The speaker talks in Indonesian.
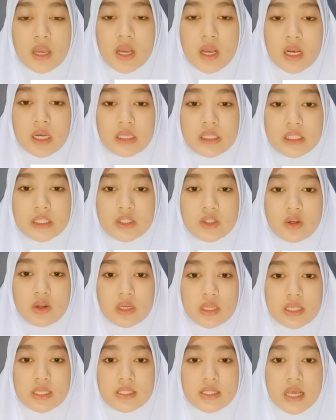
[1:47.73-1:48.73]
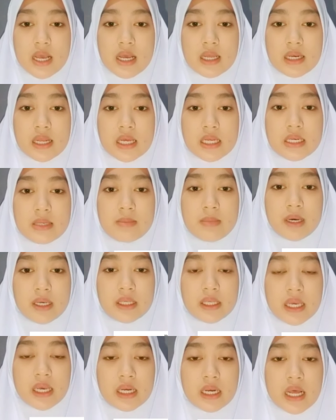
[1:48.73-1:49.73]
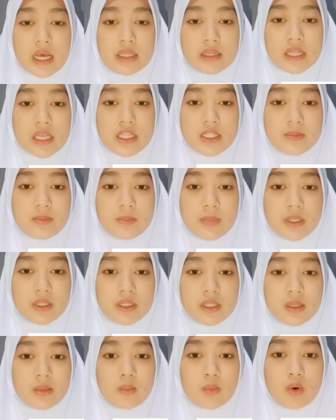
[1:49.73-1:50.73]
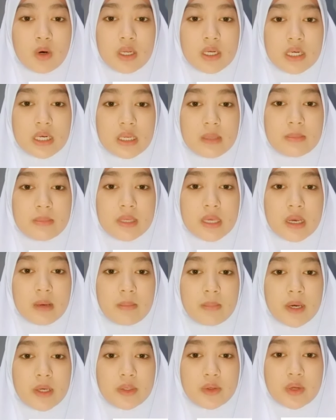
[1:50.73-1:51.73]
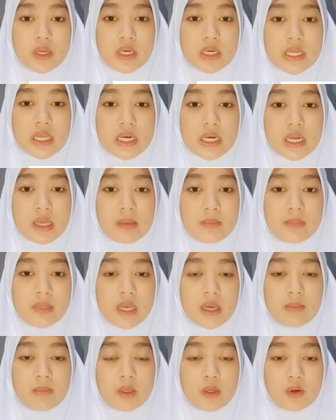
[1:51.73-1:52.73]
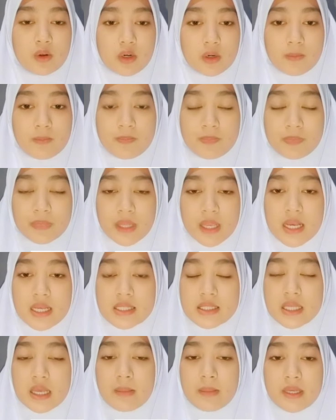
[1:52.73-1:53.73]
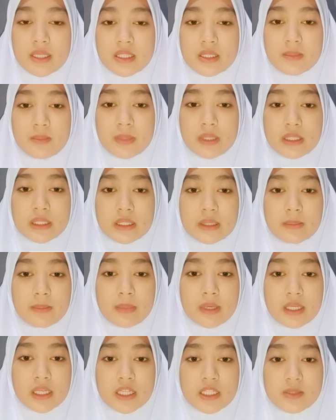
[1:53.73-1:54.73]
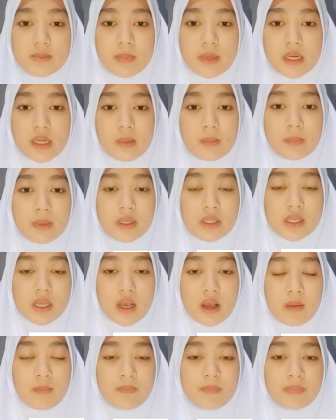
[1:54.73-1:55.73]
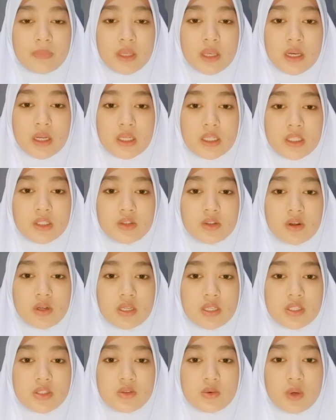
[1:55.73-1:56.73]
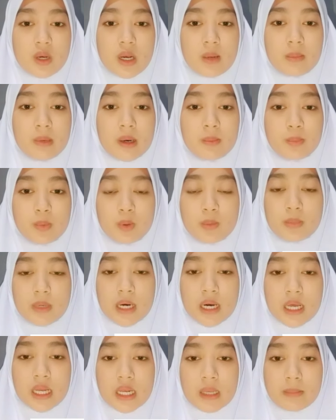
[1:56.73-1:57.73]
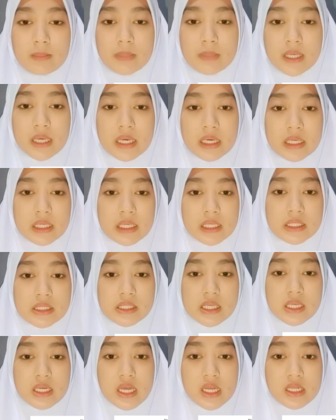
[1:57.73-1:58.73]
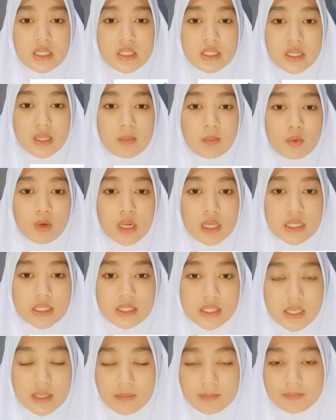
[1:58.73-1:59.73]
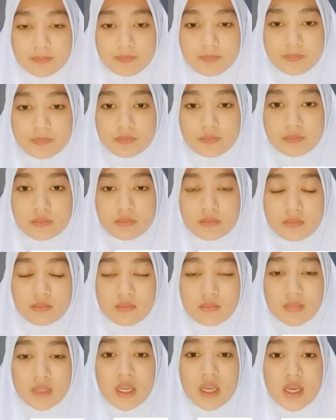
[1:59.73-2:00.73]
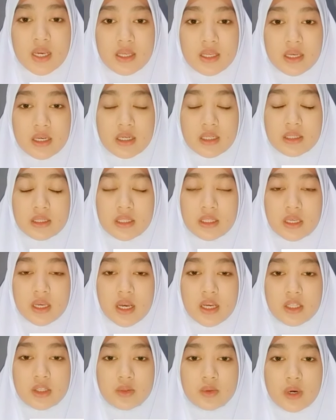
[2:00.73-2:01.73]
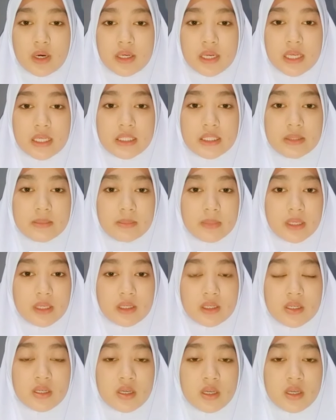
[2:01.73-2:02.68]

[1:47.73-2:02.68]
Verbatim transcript: Klitoris ada di bagian atas pertemuan labia mayor dan labia minor, sama seperti penis pada pria. Klitoris juga mampu mengalami ekresi dan stimulasi. Yang ketiga itu ada himen.